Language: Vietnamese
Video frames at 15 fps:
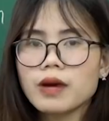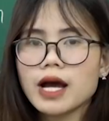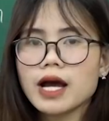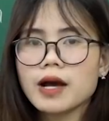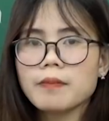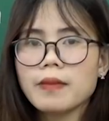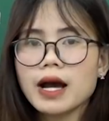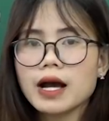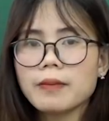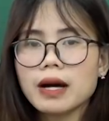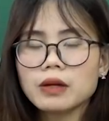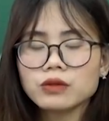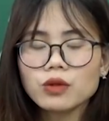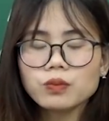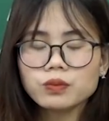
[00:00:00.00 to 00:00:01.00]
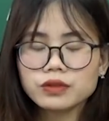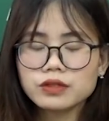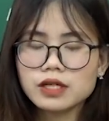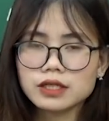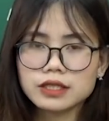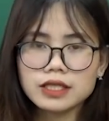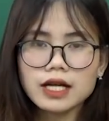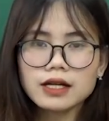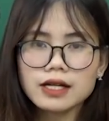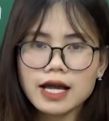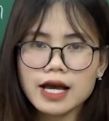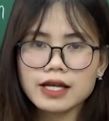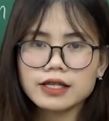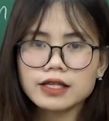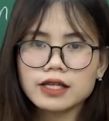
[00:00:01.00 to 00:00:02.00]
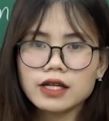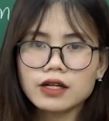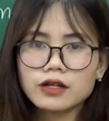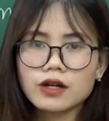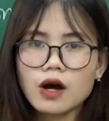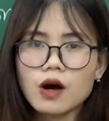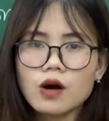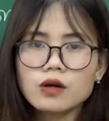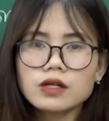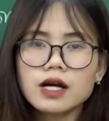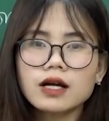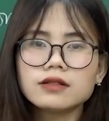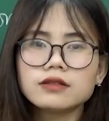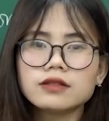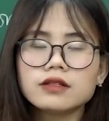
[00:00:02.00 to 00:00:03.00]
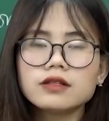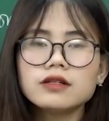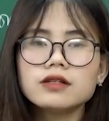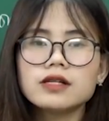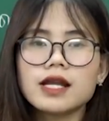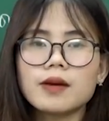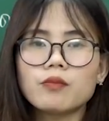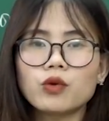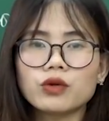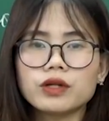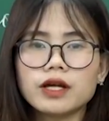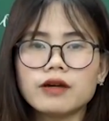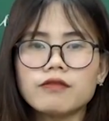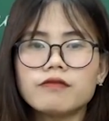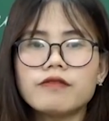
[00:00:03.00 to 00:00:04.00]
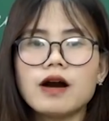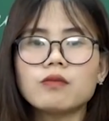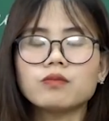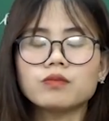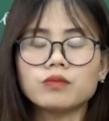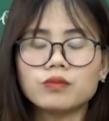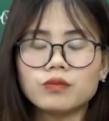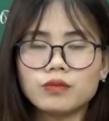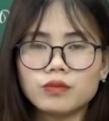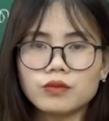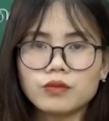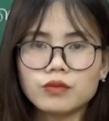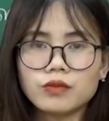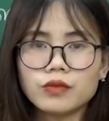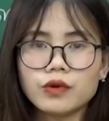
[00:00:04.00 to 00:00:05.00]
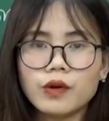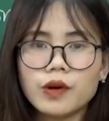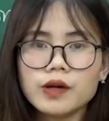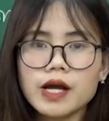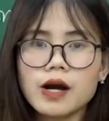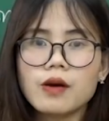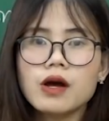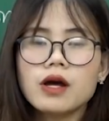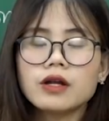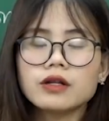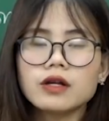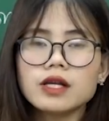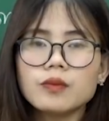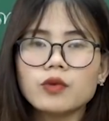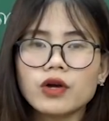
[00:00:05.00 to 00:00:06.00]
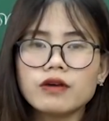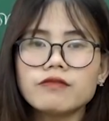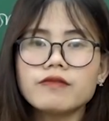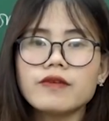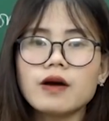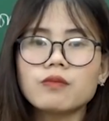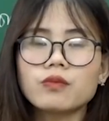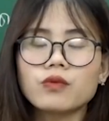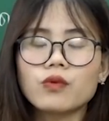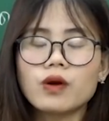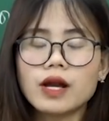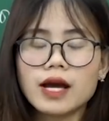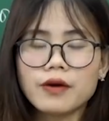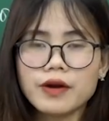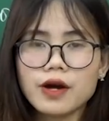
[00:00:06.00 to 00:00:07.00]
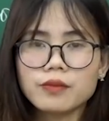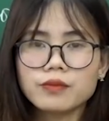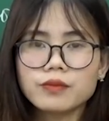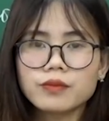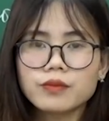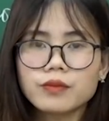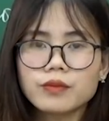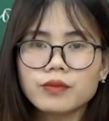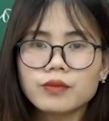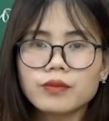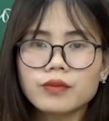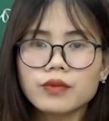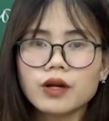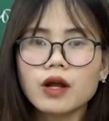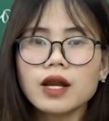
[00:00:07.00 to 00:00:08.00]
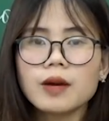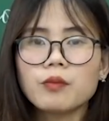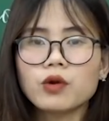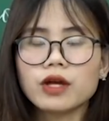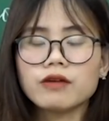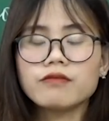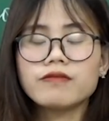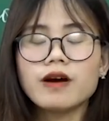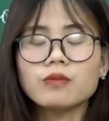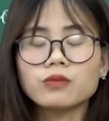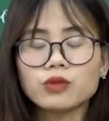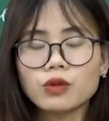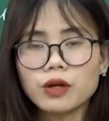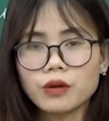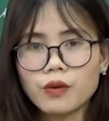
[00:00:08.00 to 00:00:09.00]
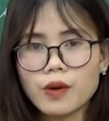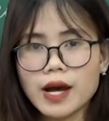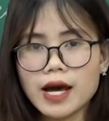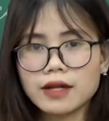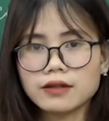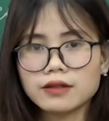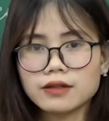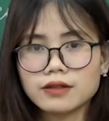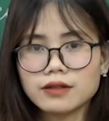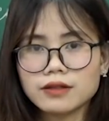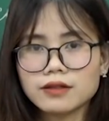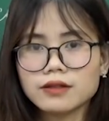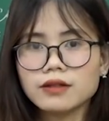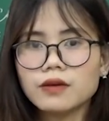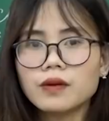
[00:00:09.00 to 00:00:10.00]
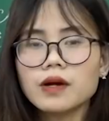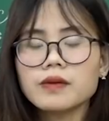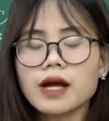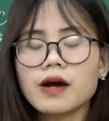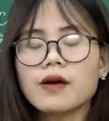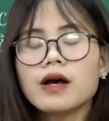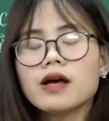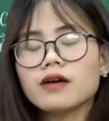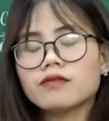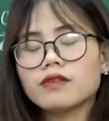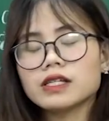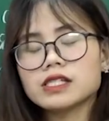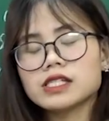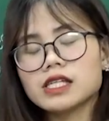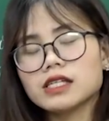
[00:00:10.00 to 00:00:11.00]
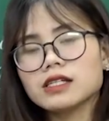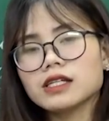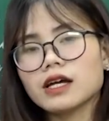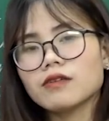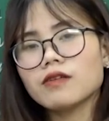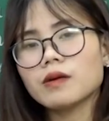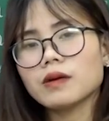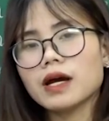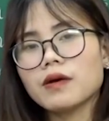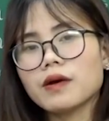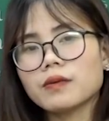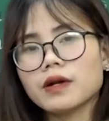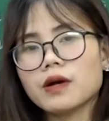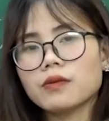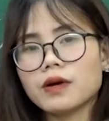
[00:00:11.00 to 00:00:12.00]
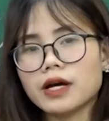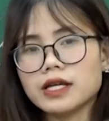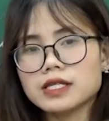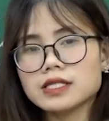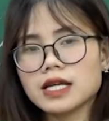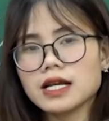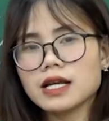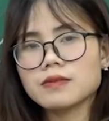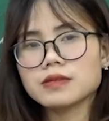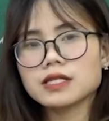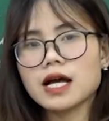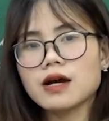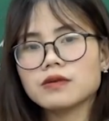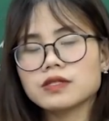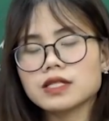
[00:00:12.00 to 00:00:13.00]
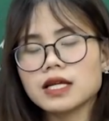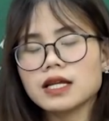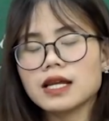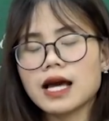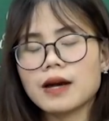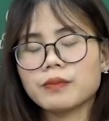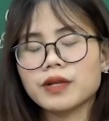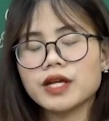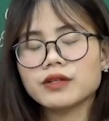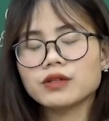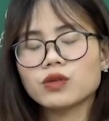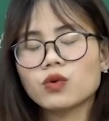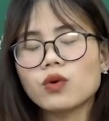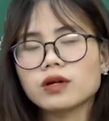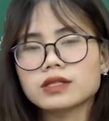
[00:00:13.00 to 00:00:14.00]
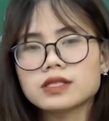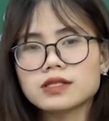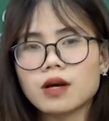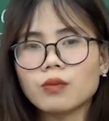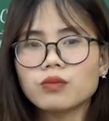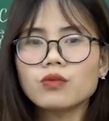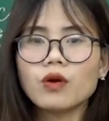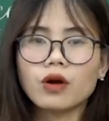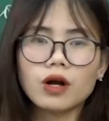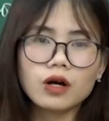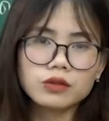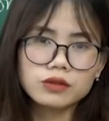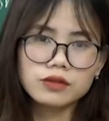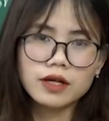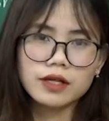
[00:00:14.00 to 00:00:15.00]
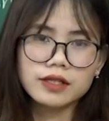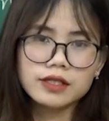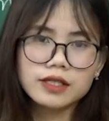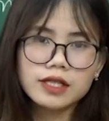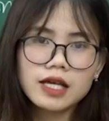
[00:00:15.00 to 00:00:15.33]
ma ma bao túc được nhắc lại nó gần như là một cái vòng đúng không nào nó là một cái vòng của lao động nó là một cái vòng tuần hoàn đúng không nào và chính cái vòng lao động ấy sẽ làm sao sẽ làm nên cuộc sống của con người